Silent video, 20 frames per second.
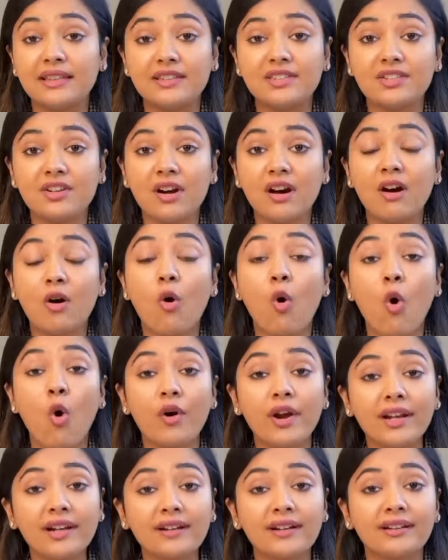तीसरा
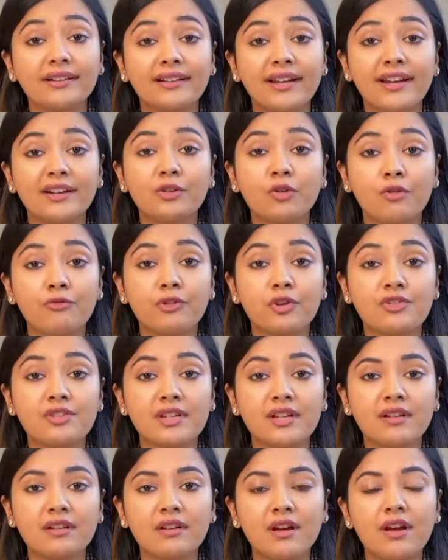ऑयल कंटेंट ऑफ योर
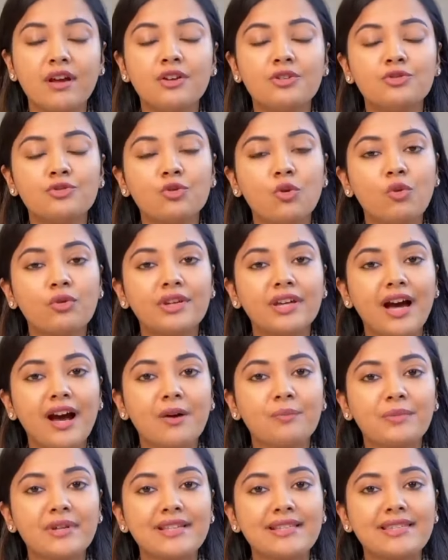स्किन जो कि
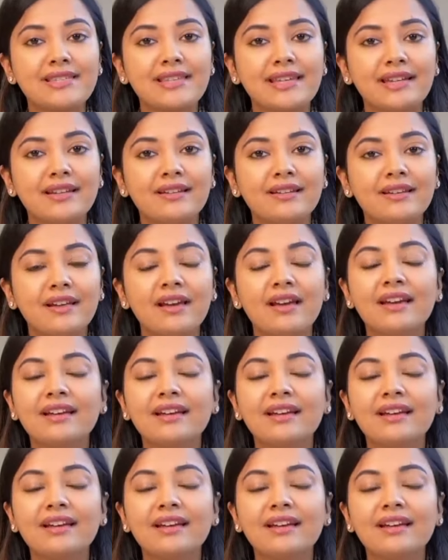आपकी स्किन